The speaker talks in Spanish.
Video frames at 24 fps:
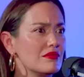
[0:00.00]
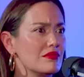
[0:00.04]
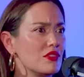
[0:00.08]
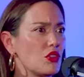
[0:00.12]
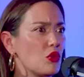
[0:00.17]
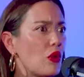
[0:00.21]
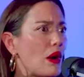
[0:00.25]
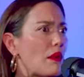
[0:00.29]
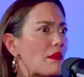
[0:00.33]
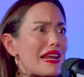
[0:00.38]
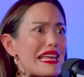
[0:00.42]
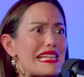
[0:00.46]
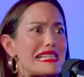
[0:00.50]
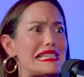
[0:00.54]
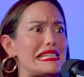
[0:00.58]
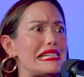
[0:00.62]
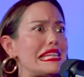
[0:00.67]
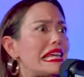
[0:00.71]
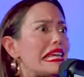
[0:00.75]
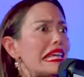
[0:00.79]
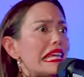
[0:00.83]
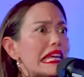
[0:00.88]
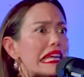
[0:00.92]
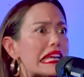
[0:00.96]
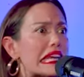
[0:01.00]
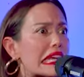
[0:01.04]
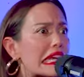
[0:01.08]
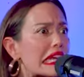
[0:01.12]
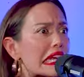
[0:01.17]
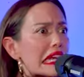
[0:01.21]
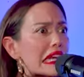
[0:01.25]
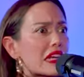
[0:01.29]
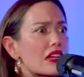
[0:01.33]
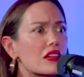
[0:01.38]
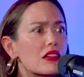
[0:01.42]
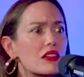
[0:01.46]
pero era un país o
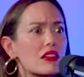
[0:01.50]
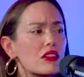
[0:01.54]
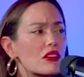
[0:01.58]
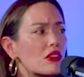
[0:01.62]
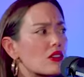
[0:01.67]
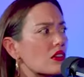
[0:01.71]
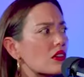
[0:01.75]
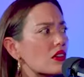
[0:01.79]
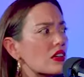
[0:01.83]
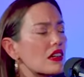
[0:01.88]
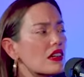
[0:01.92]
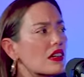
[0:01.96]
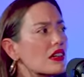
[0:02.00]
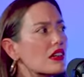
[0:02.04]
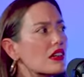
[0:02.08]
a Brasil o a cualquier